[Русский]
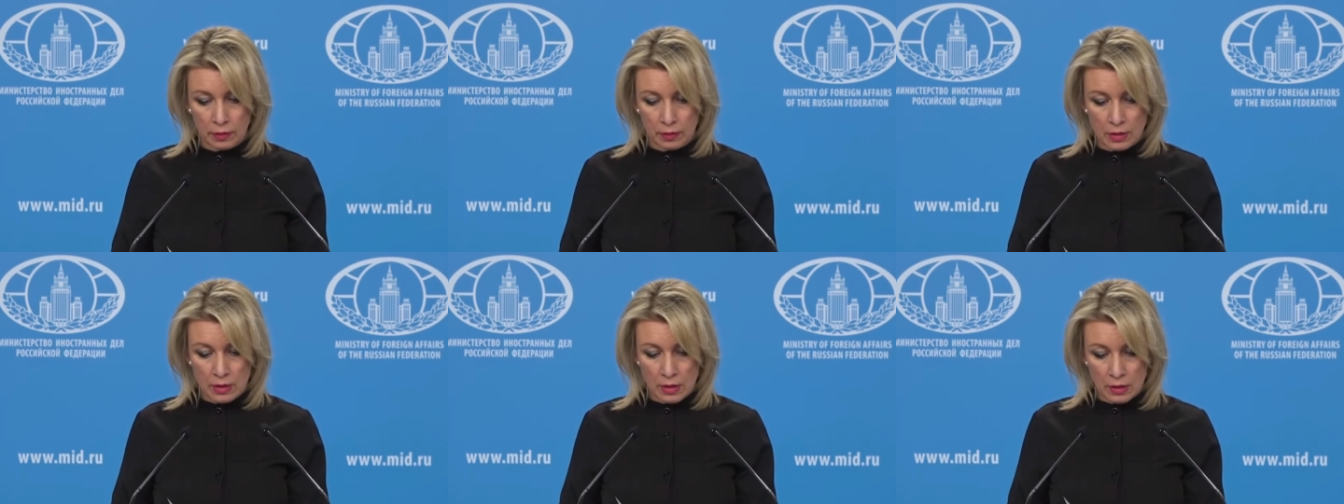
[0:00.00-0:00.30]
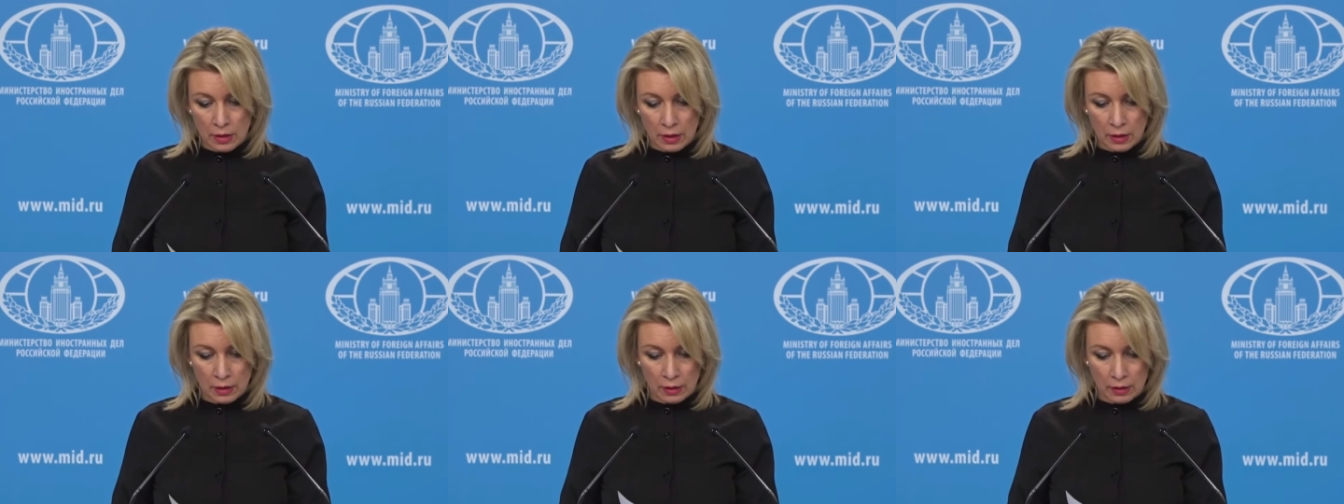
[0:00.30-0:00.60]

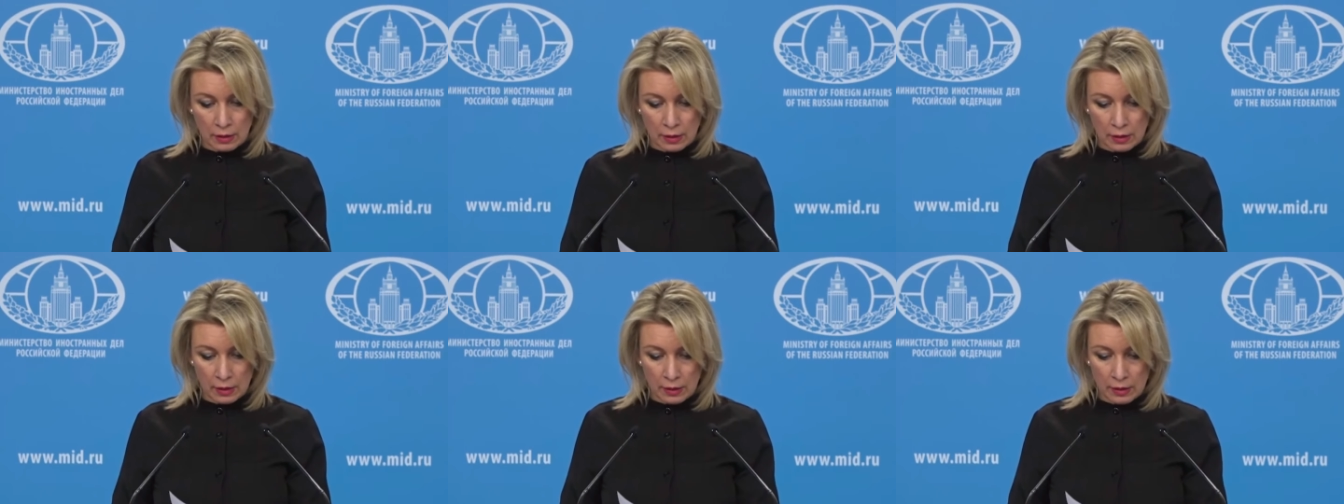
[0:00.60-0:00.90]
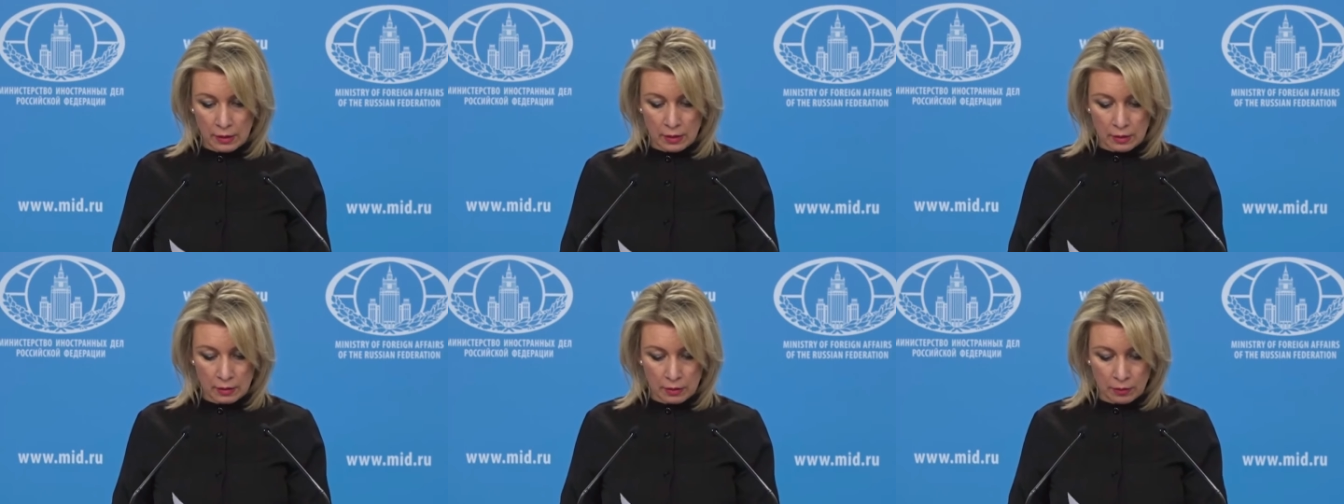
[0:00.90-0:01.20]
цитаты
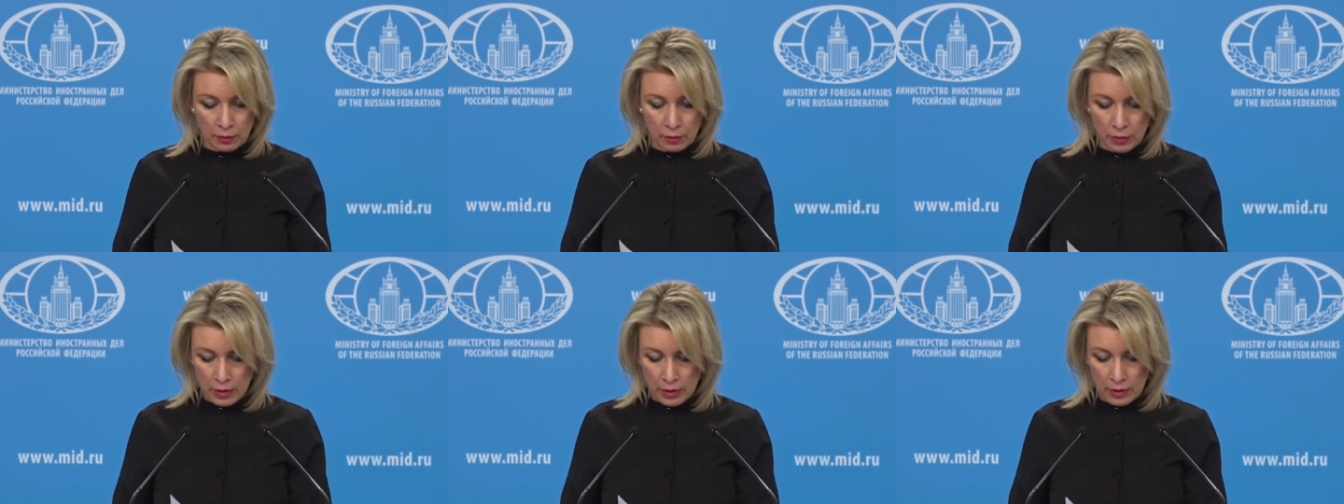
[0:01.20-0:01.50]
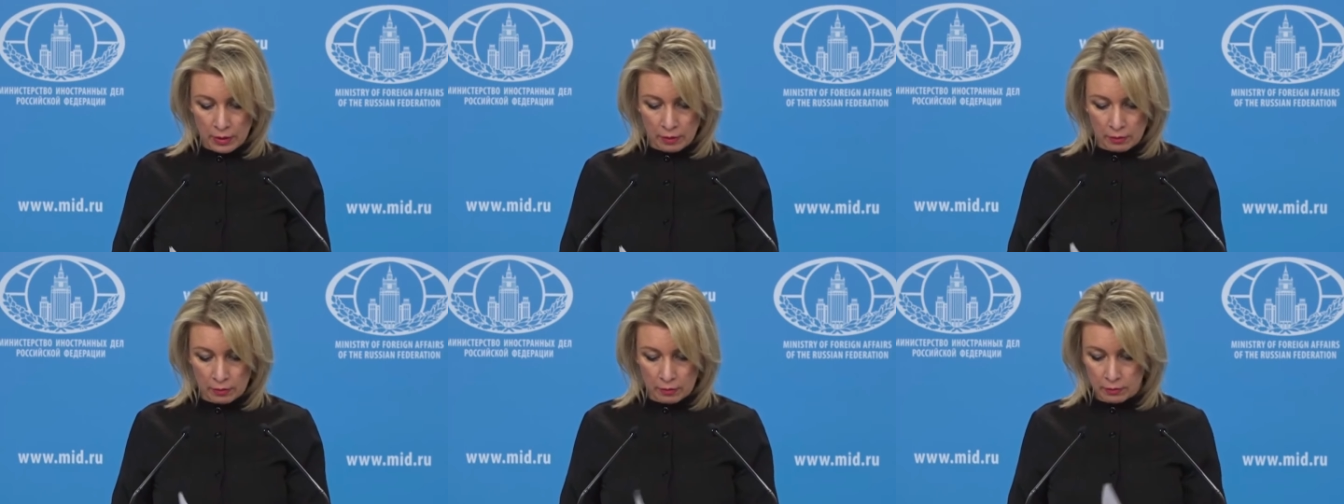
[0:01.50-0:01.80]
какие-то
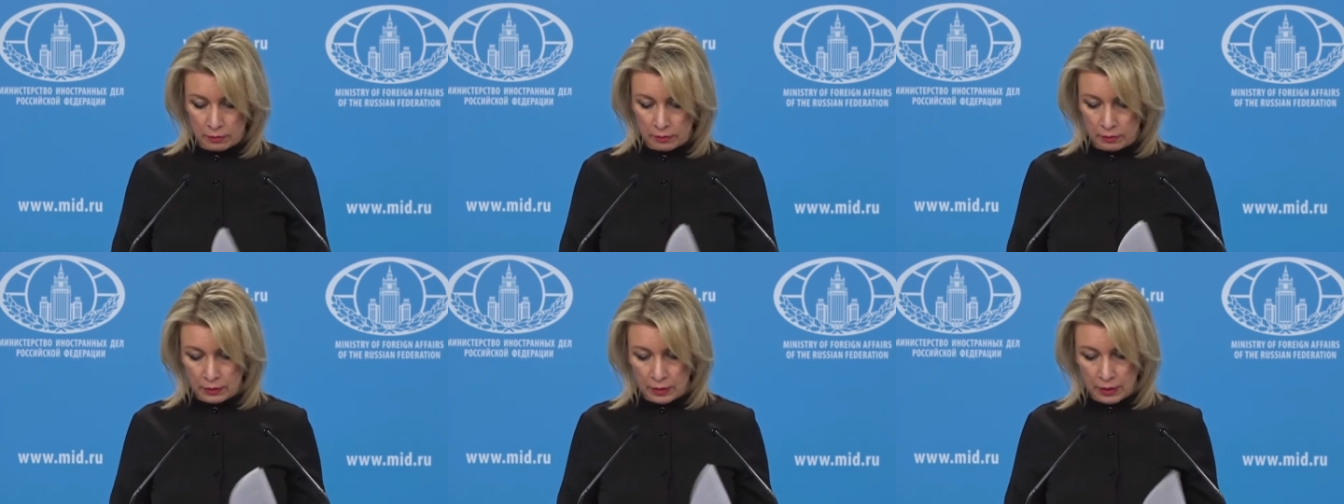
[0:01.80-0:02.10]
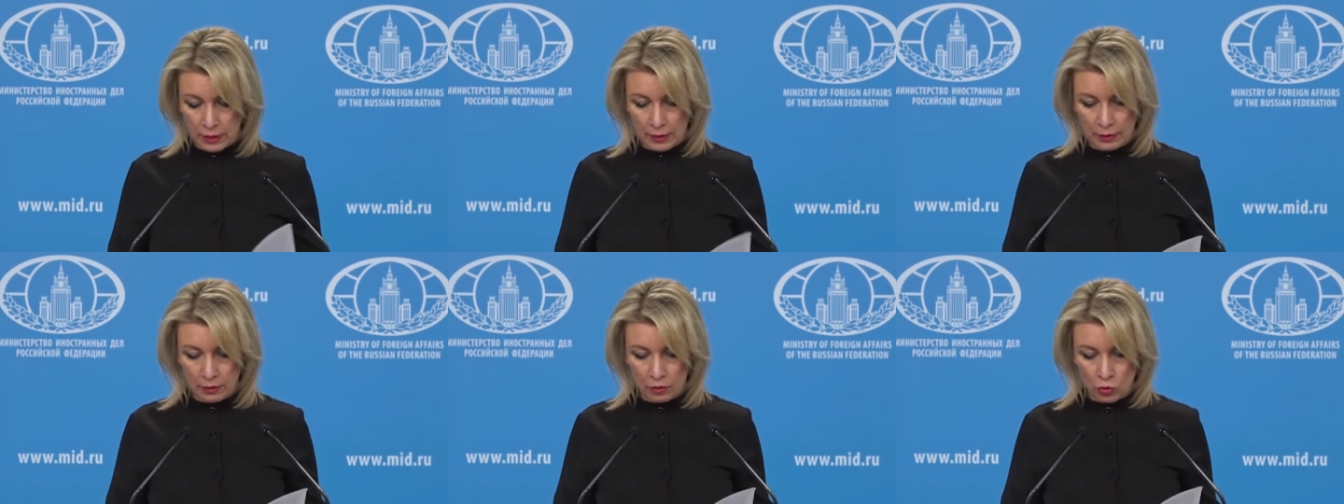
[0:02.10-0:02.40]
были
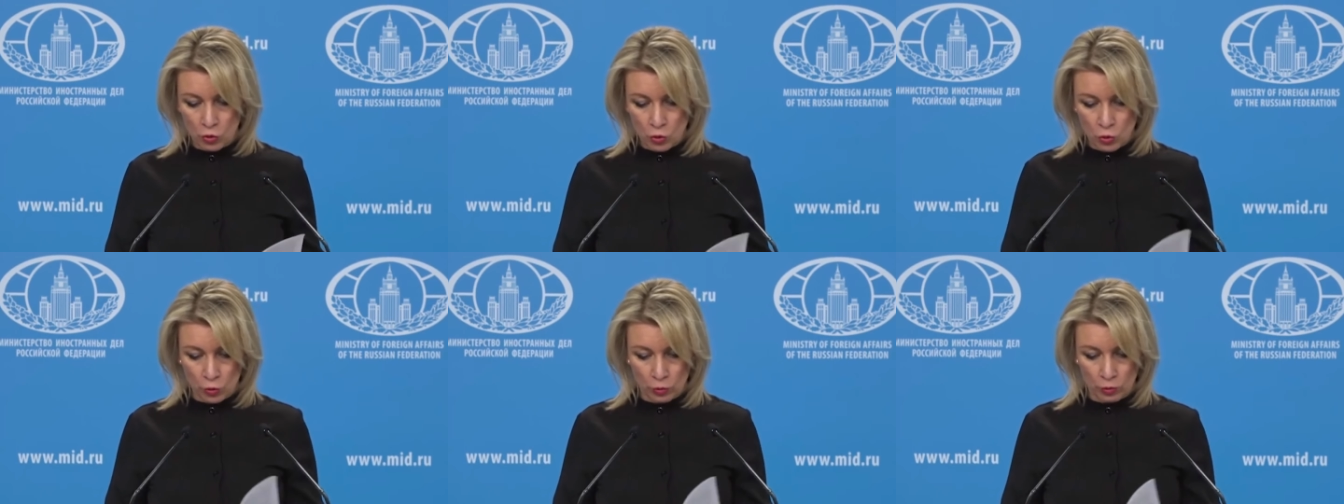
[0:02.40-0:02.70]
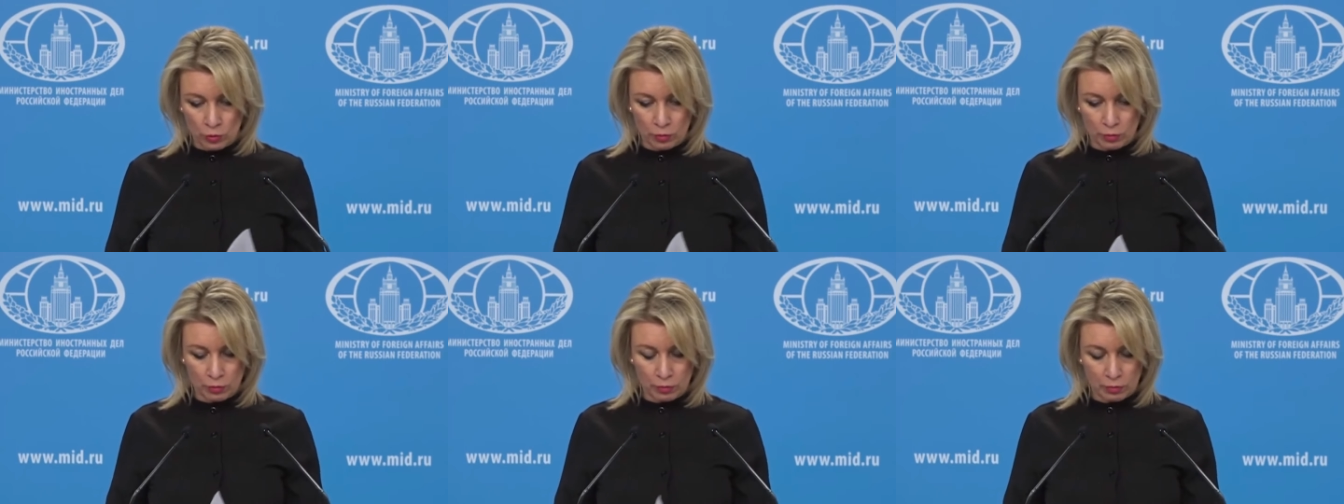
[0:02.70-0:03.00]
на этот
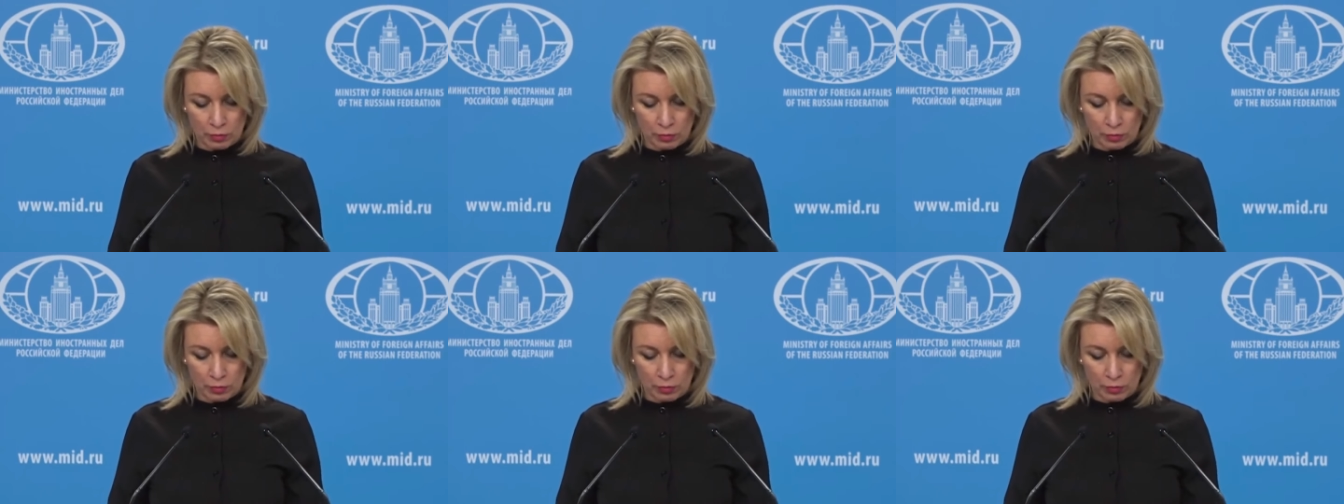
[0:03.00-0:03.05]
счет?